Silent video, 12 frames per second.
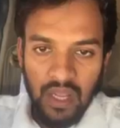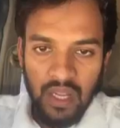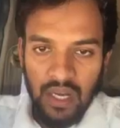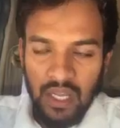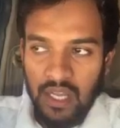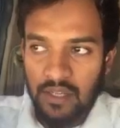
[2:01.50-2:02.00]

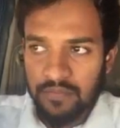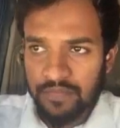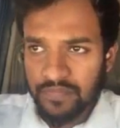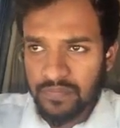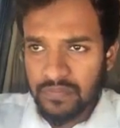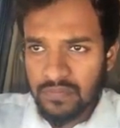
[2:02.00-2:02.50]
பார்க்கையில்
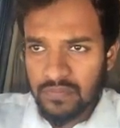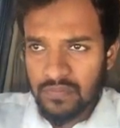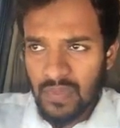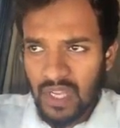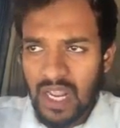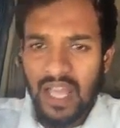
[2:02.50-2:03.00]

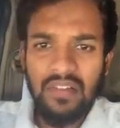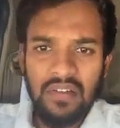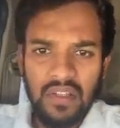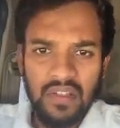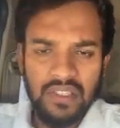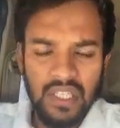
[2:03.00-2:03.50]
அது
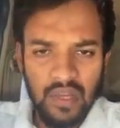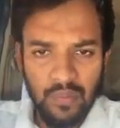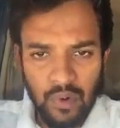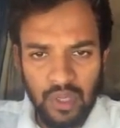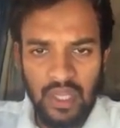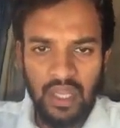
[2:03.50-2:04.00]
வந்து சில
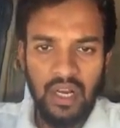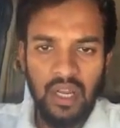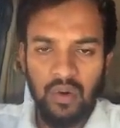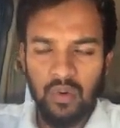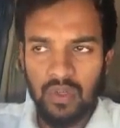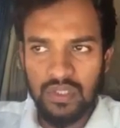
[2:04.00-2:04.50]

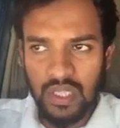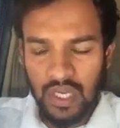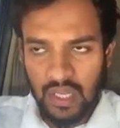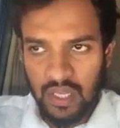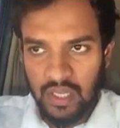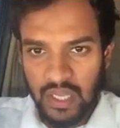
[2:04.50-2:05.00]
போதைகளாகவும்
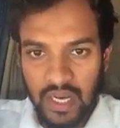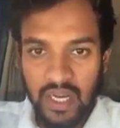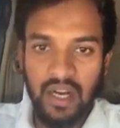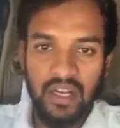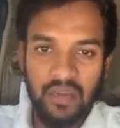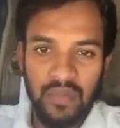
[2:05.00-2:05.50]
சில
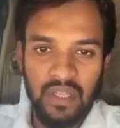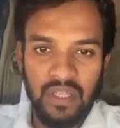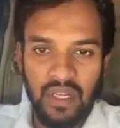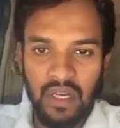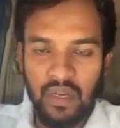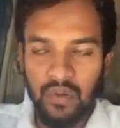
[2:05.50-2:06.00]
கேடுகட்ட
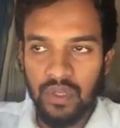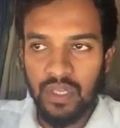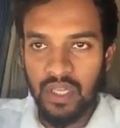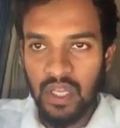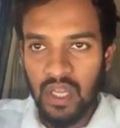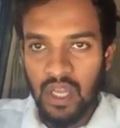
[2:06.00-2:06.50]

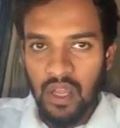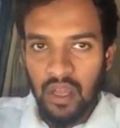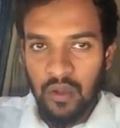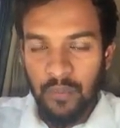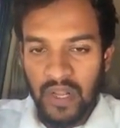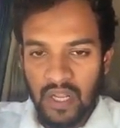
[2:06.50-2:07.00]
மருந்துகளாகவும்
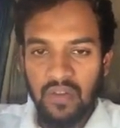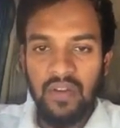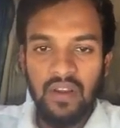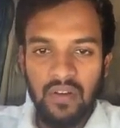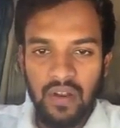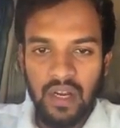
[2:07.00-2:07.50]
பக்க
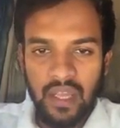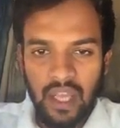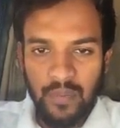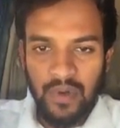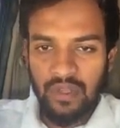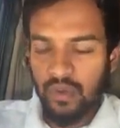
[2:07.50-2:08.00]
விளைவுகளை
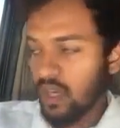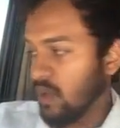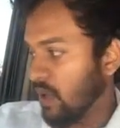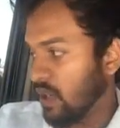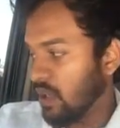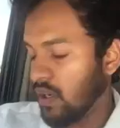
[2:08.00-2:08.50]
ஏற்படுத்தக்கூடிய
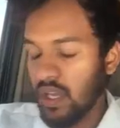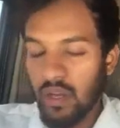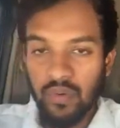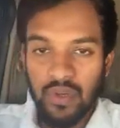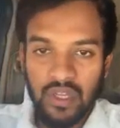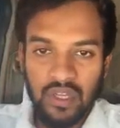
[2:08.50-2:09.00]

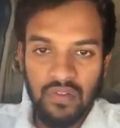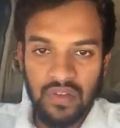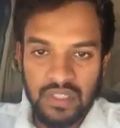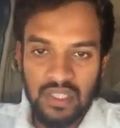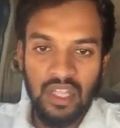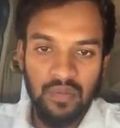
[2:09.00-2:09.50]
மருந்துகளாகவும்
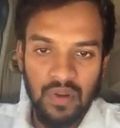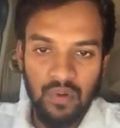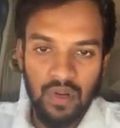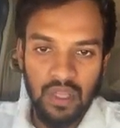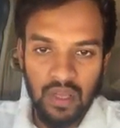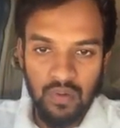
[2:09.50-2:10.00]
விசத்தன்மை
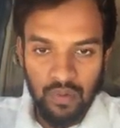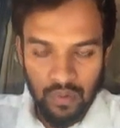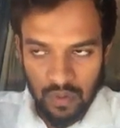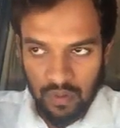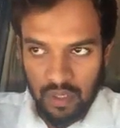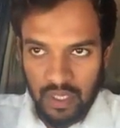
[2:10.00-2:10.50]

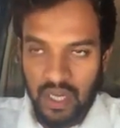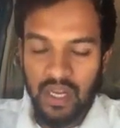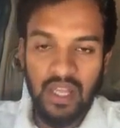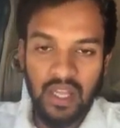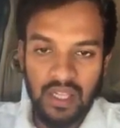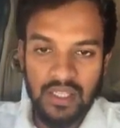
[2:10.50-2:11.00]
உள்ளதாகவும் அவங்க
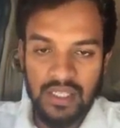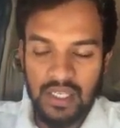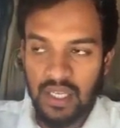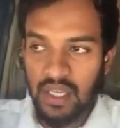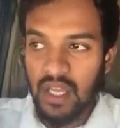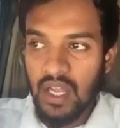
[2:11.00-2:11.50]
கண்டு அறிஞ்சு